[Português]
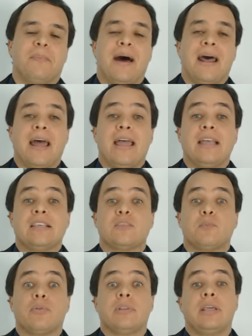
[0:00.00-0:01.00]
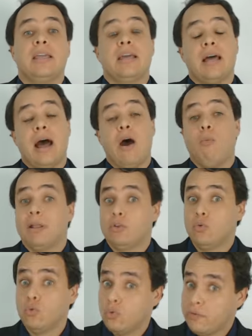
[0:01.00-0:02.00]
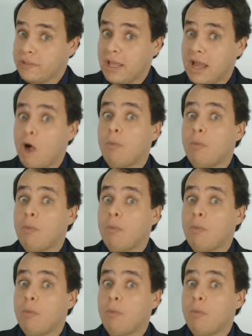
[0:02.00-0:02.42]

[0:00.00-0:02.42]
para responder a uma dúvida,